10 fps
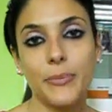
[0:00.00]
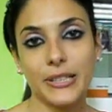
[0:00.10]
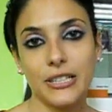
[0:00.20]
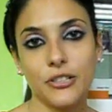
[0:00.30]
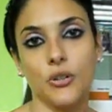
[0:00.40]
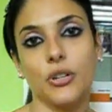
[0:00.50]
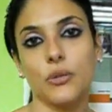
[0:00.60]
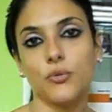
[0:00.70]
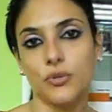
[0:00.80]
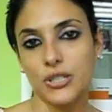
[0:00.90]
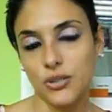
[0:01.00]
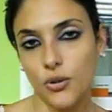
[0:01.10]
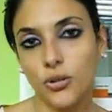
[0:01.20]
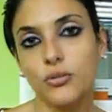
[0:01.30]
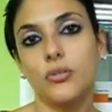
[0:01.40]
padiglioni, uno di
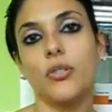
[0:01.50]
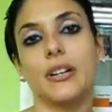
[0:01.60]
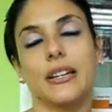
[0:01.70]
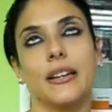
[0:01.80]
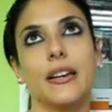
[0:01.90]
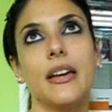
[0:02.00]
sotto che